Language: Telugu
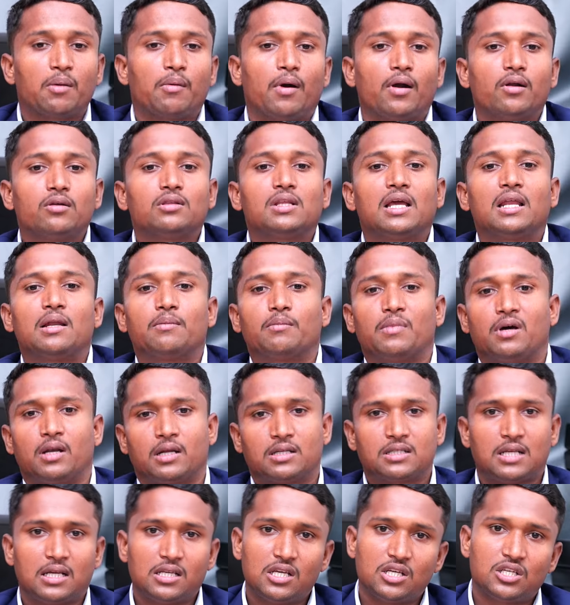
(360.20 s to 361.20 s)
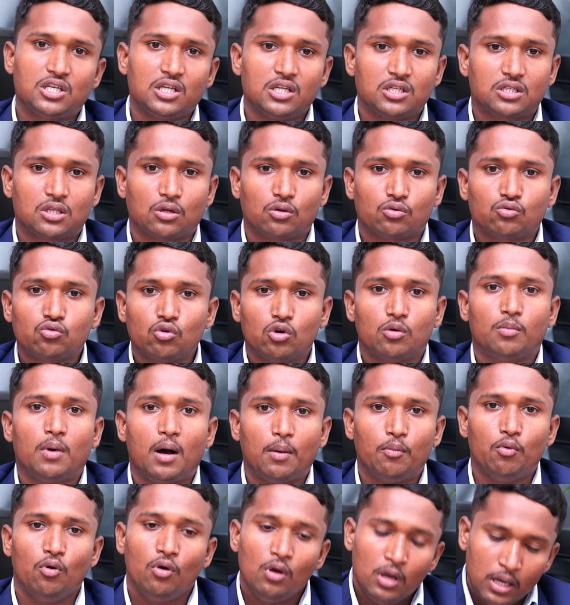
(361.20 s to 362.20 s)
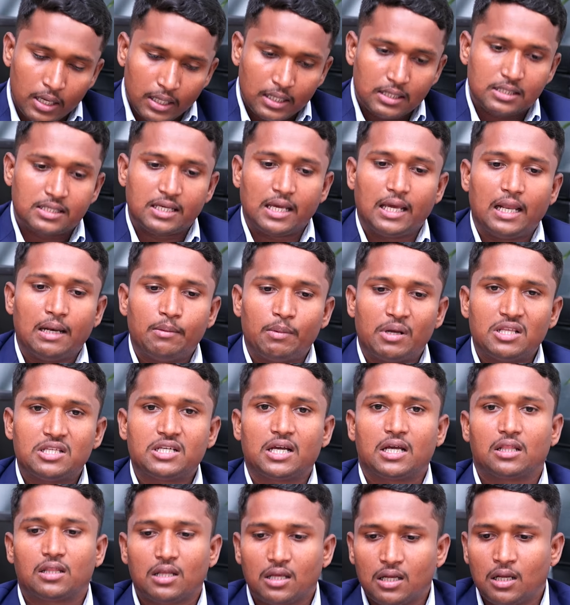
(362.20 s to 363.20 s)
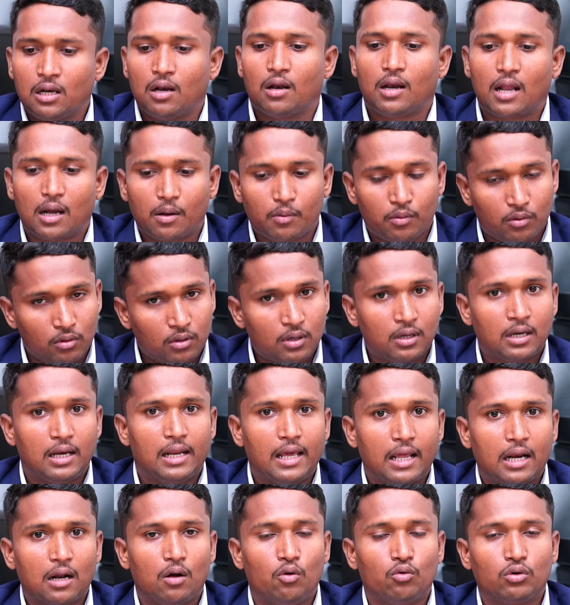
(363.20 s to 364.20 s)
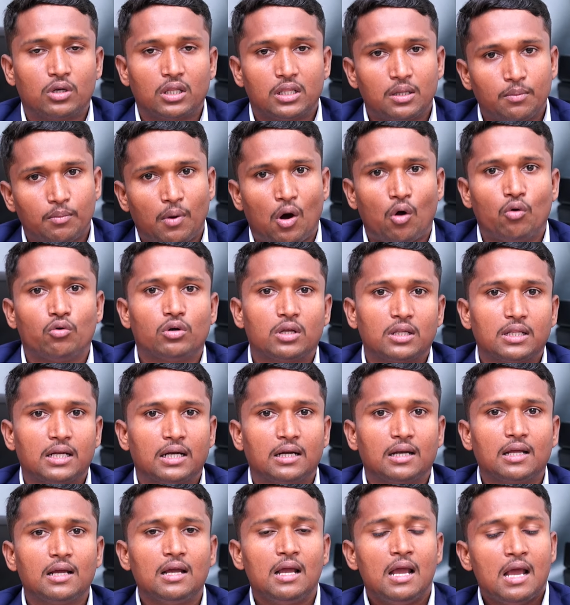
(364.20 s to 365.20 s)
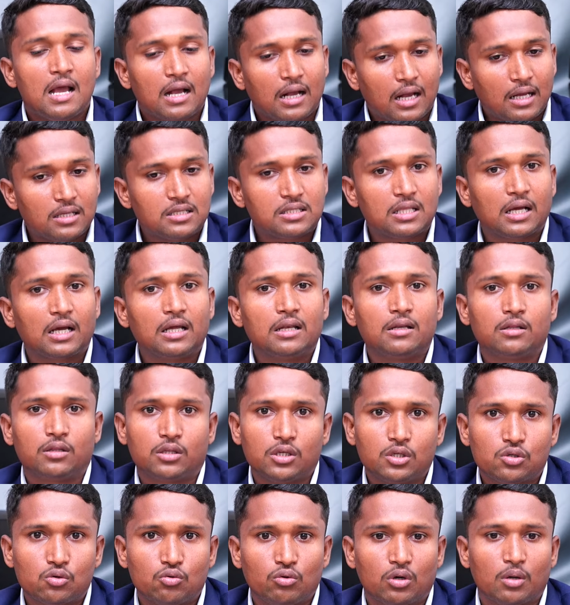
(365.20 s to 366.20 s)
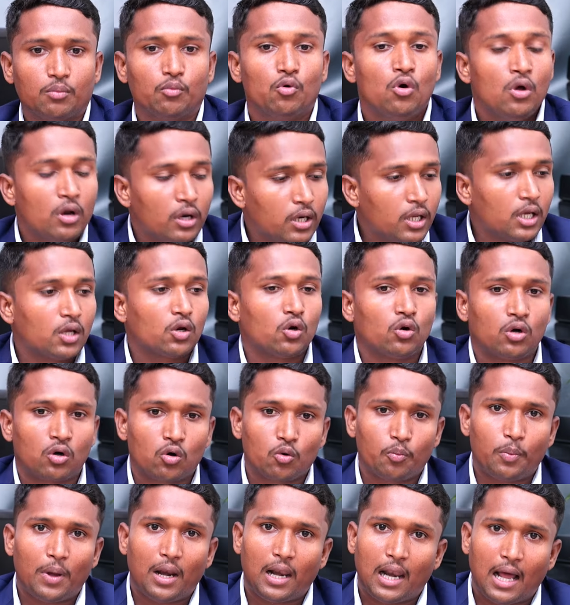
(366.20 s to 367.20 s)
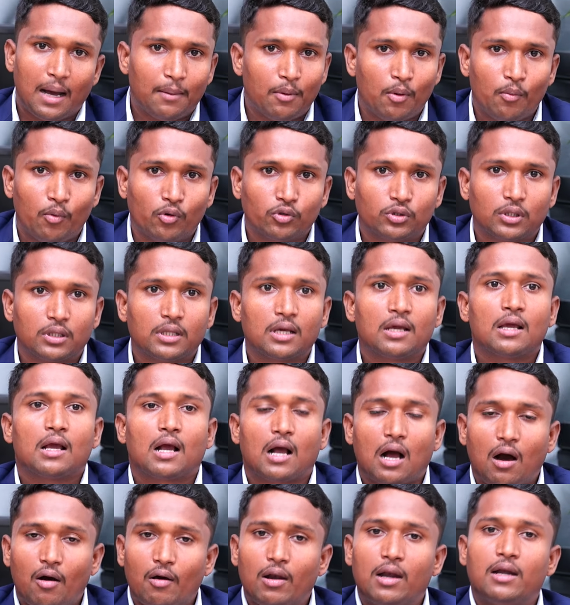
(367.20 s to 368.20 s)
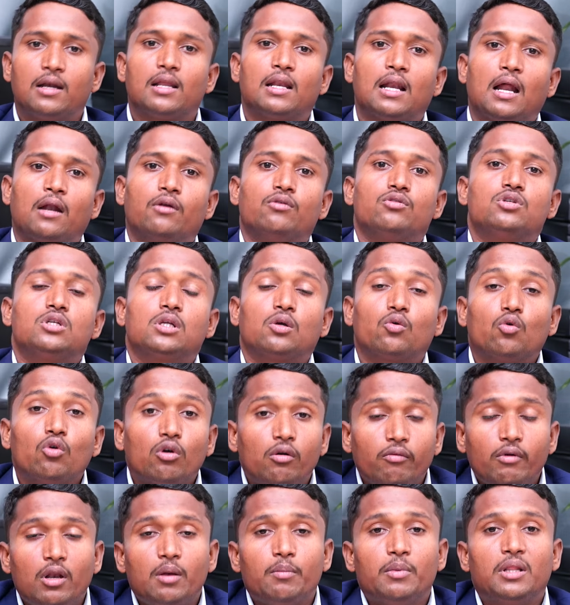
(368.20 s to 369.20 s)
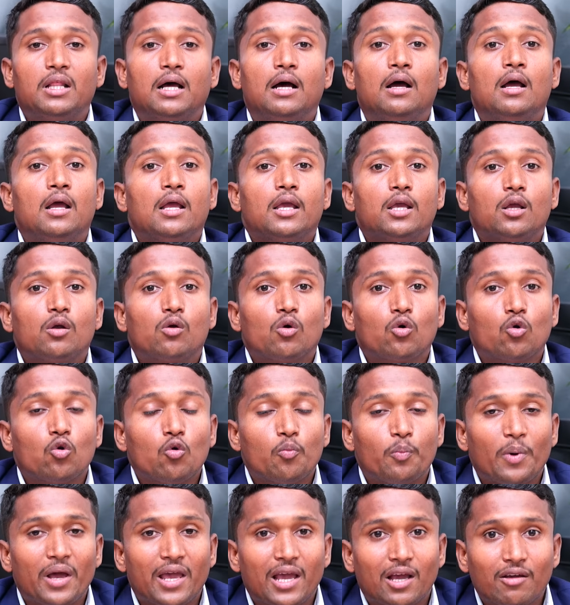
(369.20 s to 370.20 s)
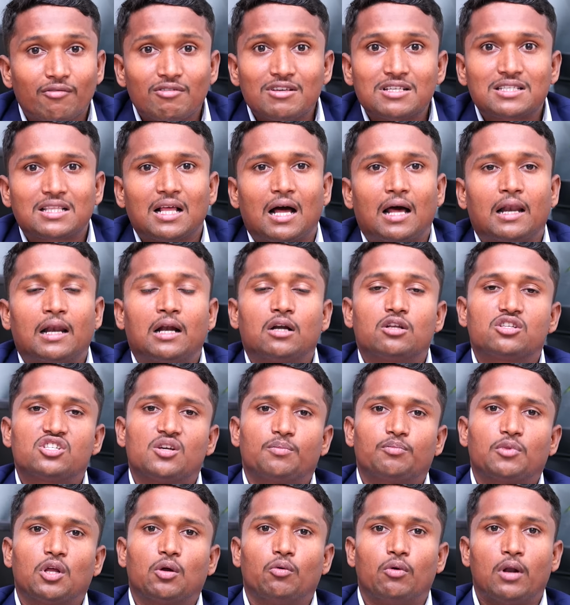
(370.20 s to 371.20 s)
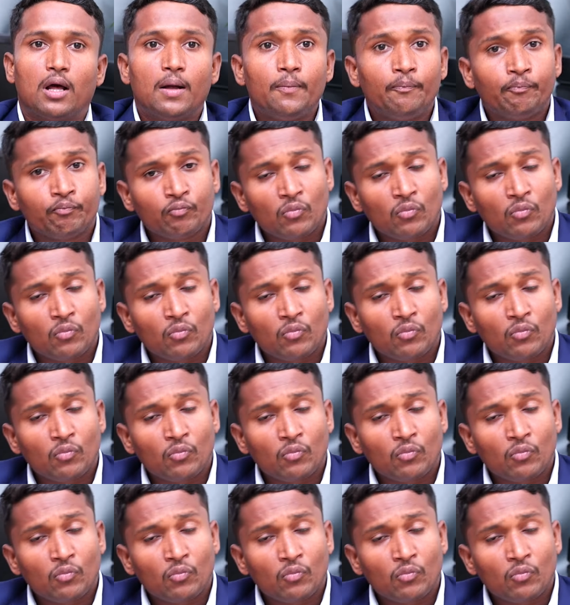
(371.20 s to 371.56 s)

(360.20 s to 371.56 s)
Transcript: మనం అడిగితే ఆయన మనకు సజెషన్ ఇస్తారు చూడు బాబు ఈ సేల్ మంచిగా అయితే ఇందులో నాకు క్లియర్గా ఉంటుంది బాగుంటుంది అంటే ఖచ్చితంగా నేను తీసుకుంటాము నీకు రెండు రూపాయలు లాభం అవుతుంది కావాలంటే నా నుంచి గుడ్ విల్ మీద ఇంకో రూపాయి ఎక్కువస్తా అన్నట్టు చెప్తే కూడా